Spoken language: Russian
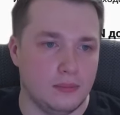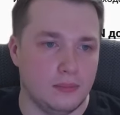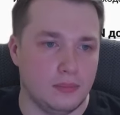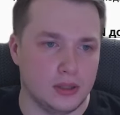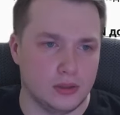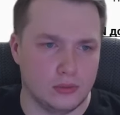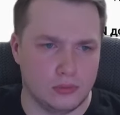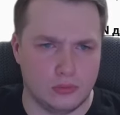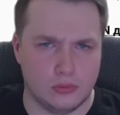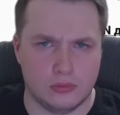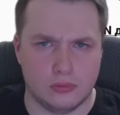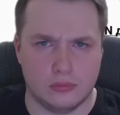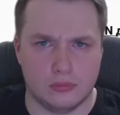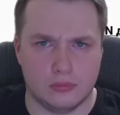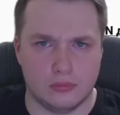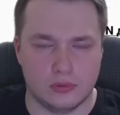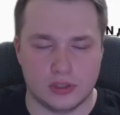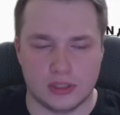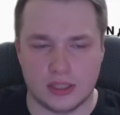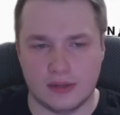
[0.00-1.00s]
Поэтому
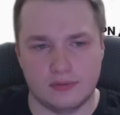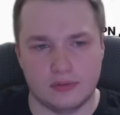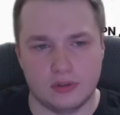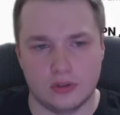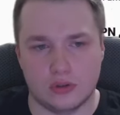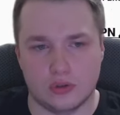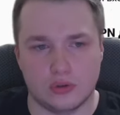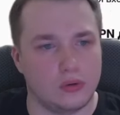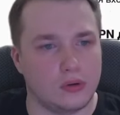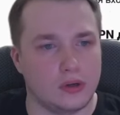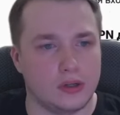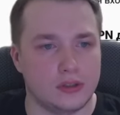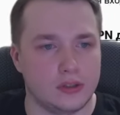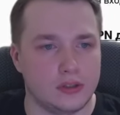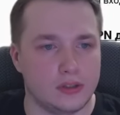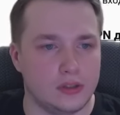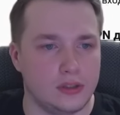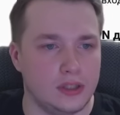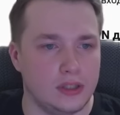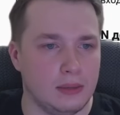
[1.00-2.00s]
ставьте, что хотите.